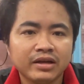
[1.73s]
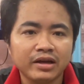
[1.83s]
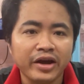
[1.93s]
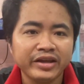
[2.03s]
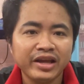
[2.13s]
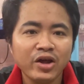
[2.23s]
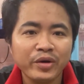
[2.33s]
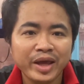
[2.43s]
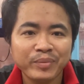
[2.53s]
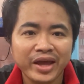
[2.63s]
rồi hello
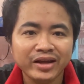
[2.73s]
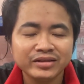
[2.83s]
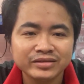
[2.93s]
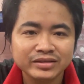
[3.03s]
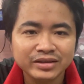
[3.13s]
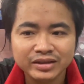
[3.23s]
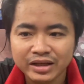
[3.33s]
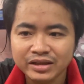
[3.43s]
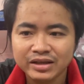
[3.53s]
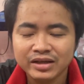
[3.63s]
anh em nha
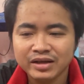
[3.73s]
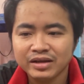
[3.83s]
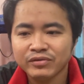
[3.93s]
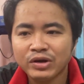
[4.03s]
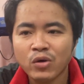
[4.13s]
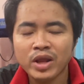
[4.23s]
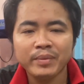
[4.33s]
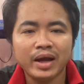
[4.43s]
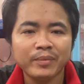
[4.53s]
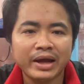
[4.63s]
thì uh, video clip
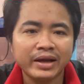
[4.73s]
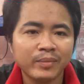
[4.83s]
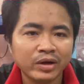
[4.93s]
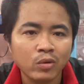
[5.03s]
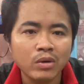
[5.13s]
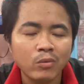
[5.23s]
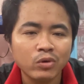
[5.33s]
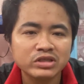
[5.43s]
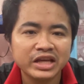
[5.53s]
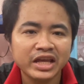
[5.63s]
ngày hôm nay thì mình cũng không
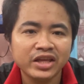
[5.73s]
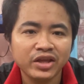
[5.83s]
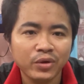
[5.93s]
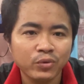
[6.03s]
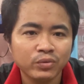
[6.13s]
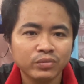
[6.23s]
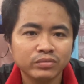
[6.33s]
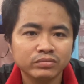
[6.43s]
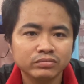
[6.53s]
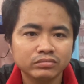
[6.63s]
có xe gì nhiều
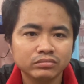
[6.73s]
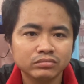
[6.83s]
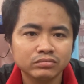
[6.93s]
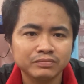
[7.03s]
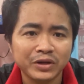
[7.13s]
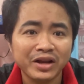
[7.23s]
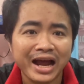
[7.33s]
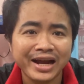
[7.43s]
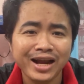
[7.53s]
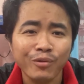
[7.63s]
mà nó
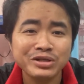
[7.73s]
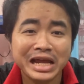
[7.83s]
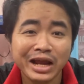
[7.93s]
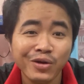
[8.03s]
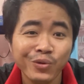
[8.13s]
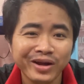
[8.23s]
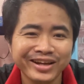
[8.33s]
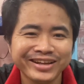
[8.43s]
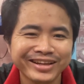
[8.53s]
thẳng ra là không có xe luôn á